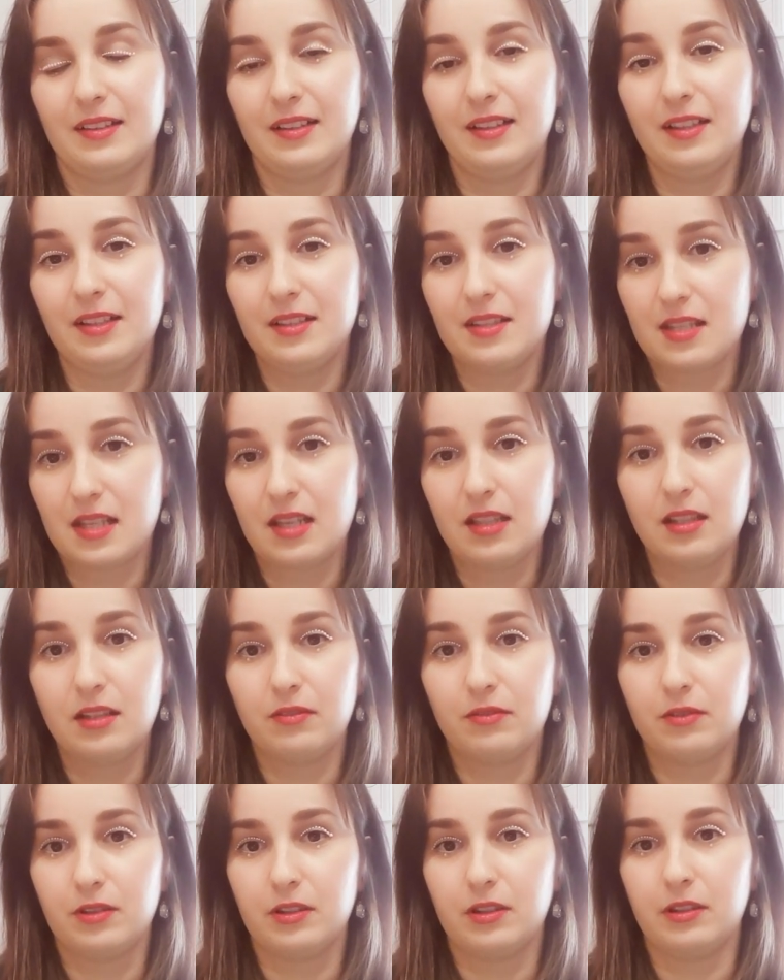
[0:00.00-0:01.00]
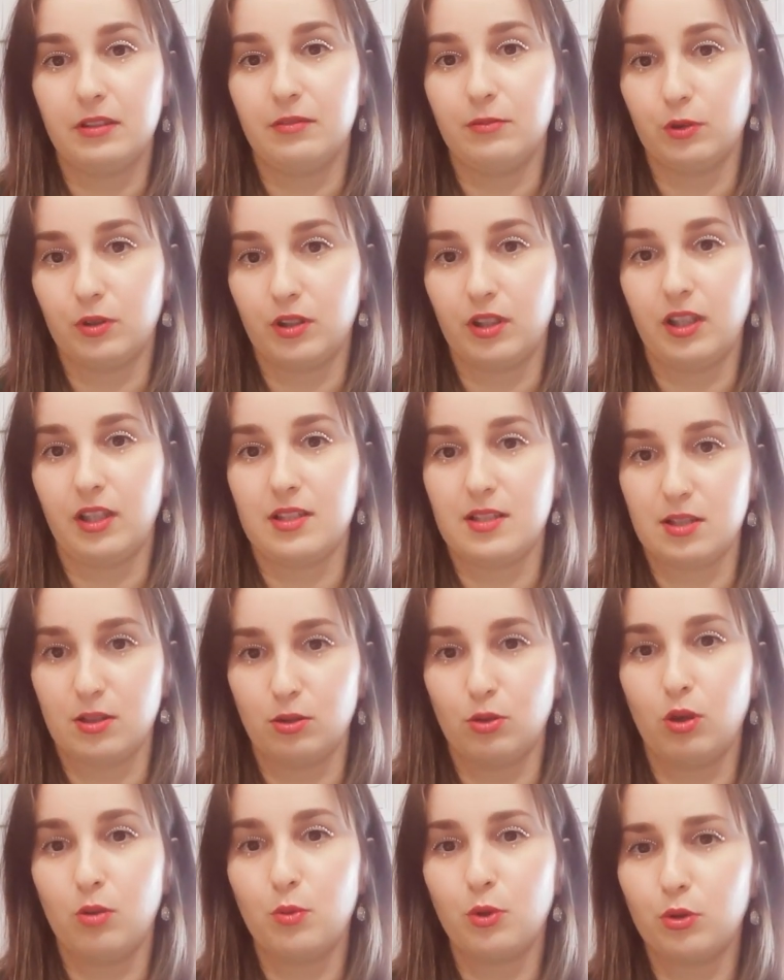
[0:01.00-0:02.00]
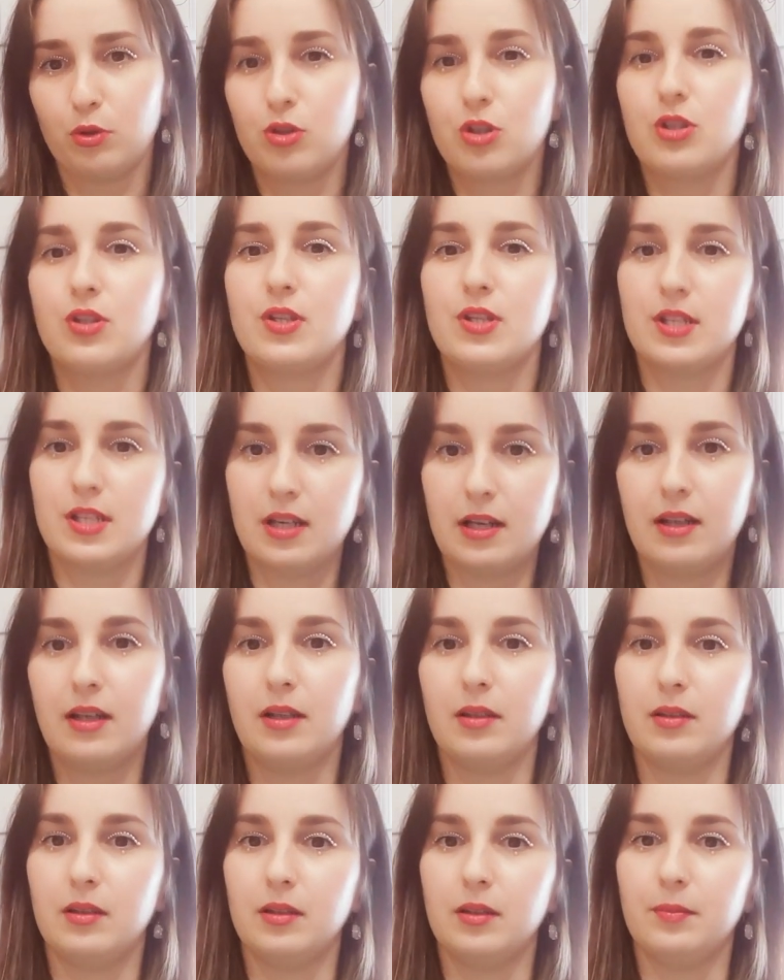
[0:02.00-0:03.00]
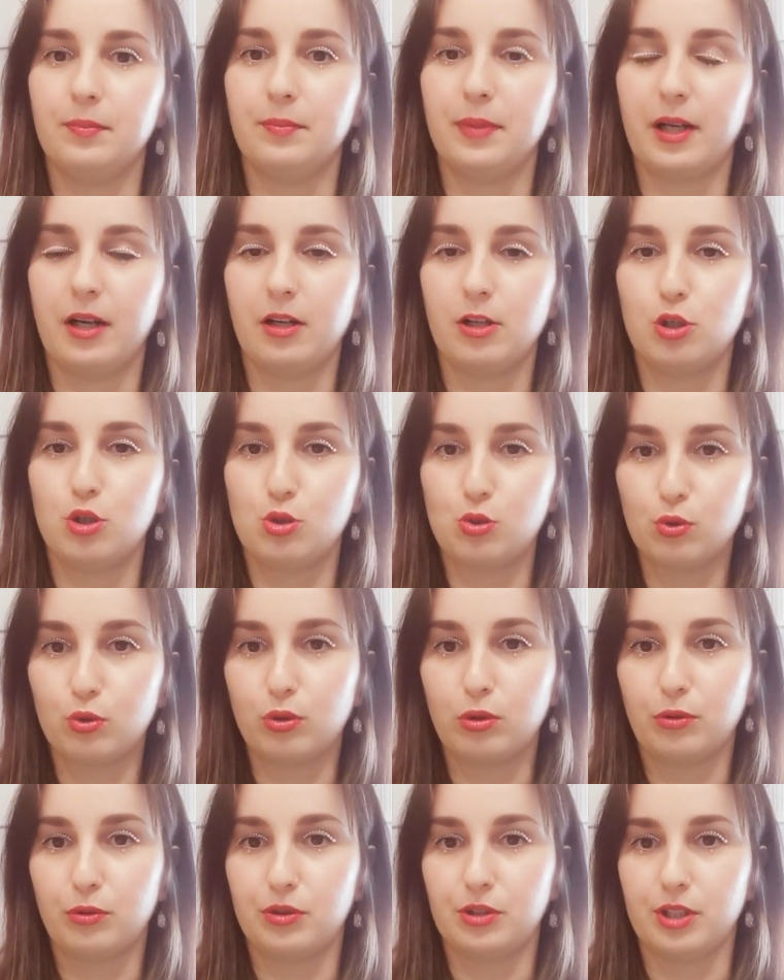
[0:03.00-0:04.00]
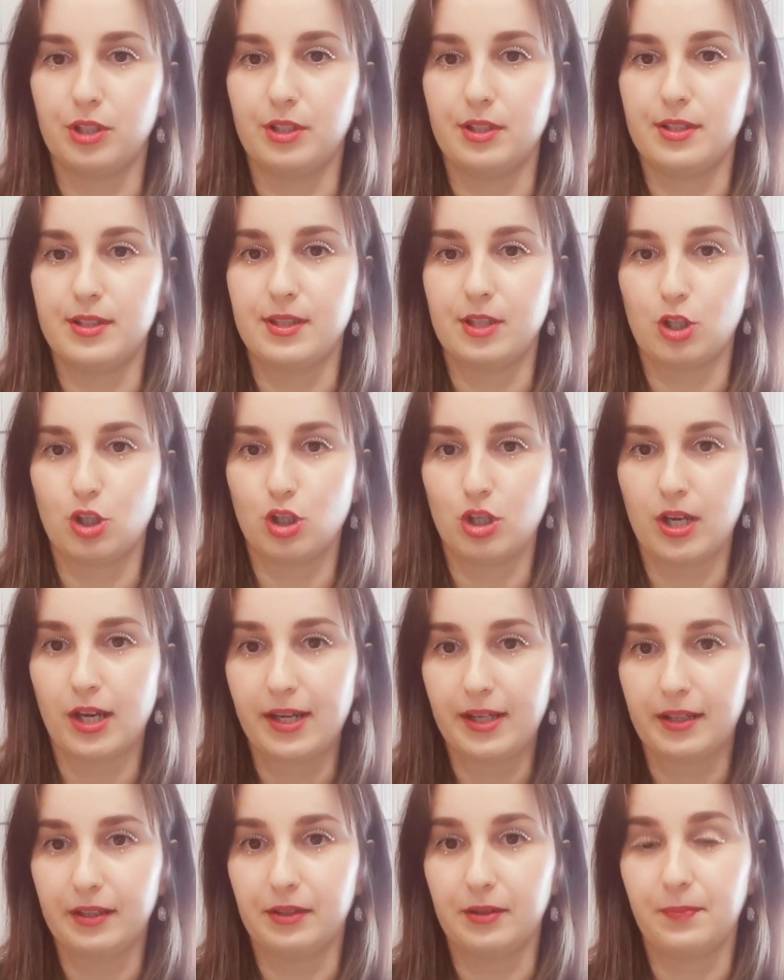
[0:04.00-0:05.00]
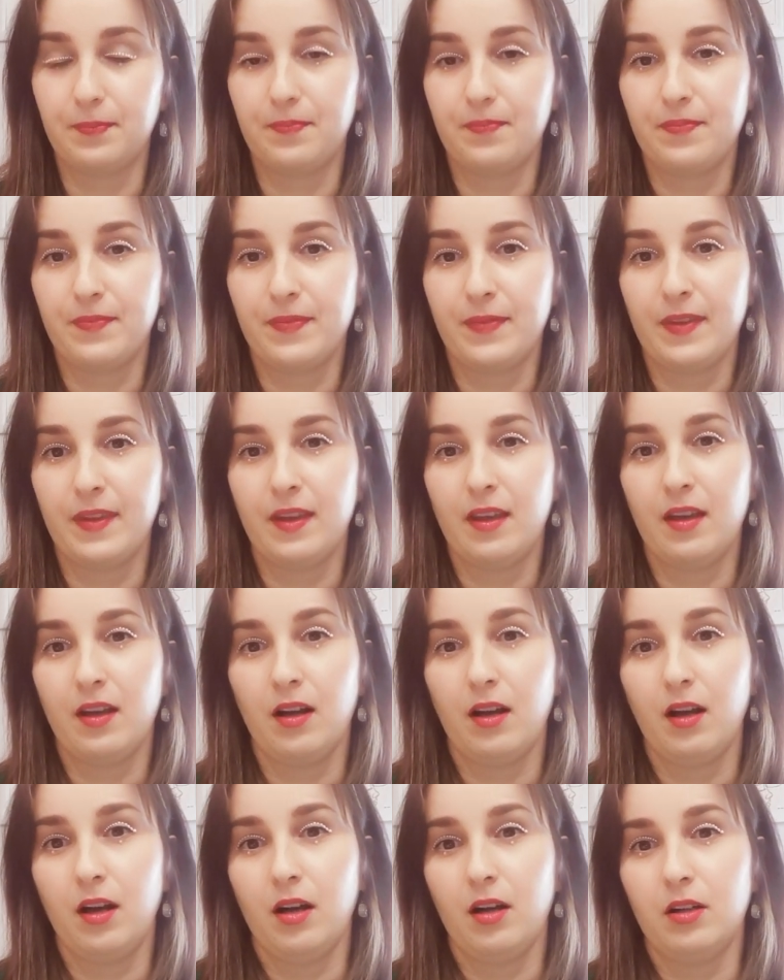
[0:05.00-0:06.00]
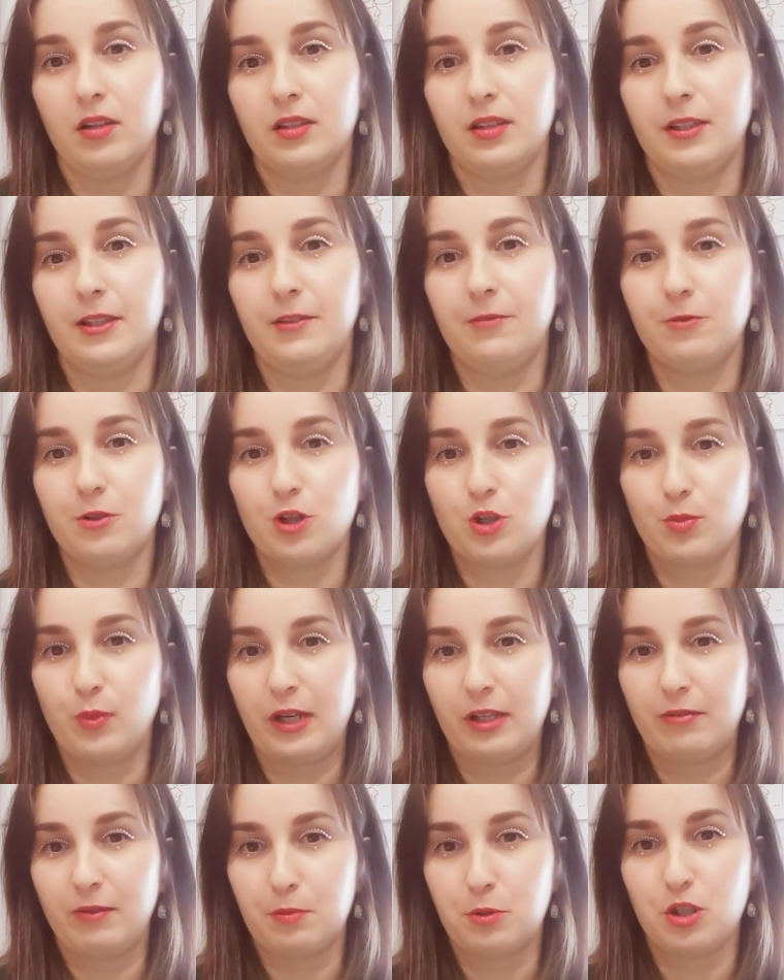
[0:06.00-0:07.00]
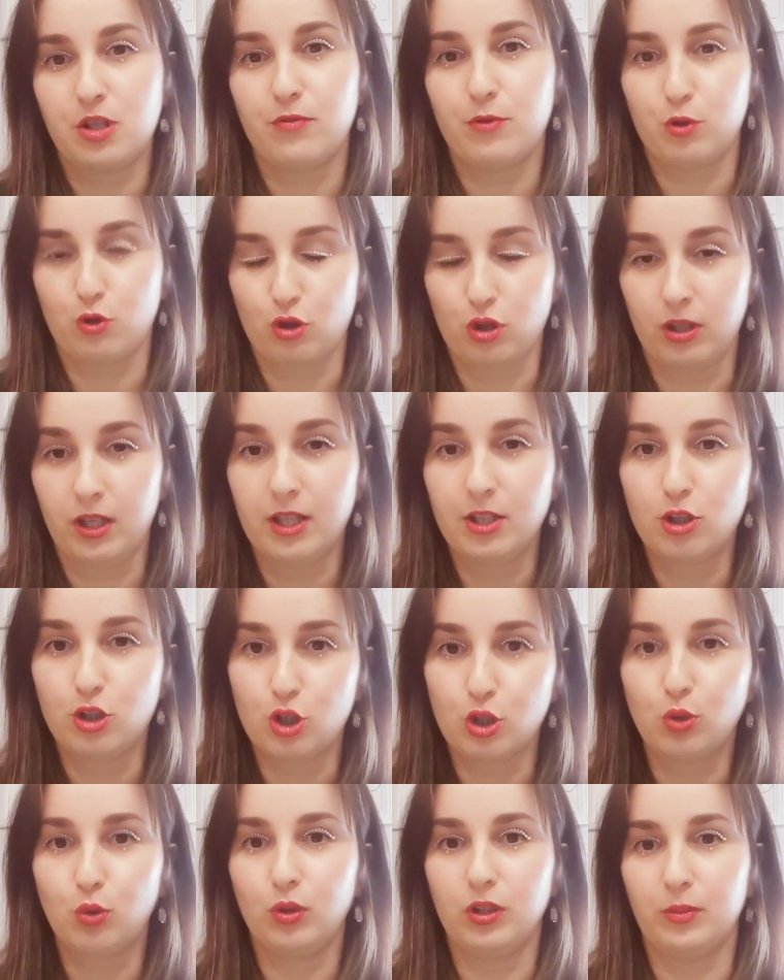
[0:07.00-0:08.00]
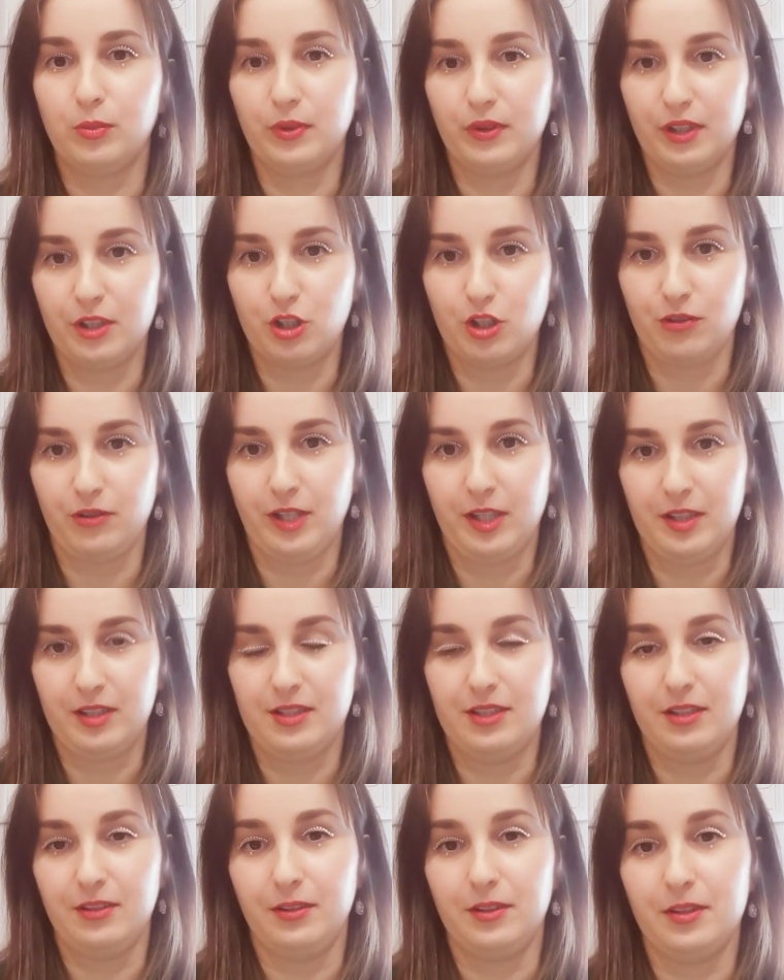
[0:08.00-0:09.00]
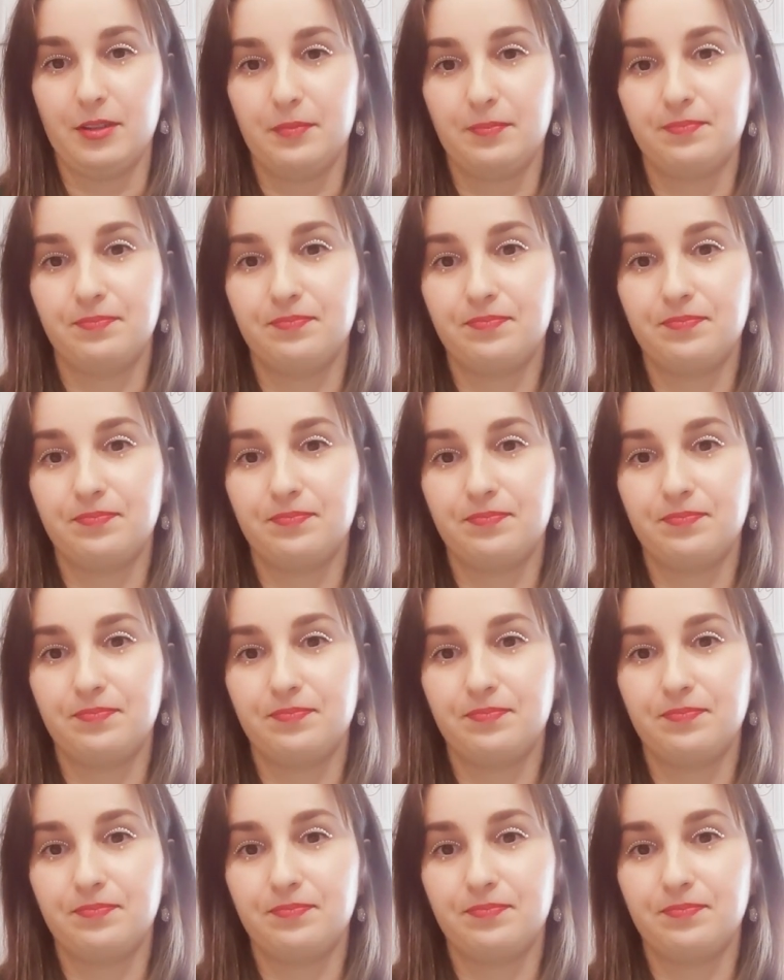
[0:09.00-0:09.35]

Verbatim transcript: И из-за этого вот этот синдром, он очень сильно парализует людей, истощает и вышибает вообще все желание что-либо начинать делать.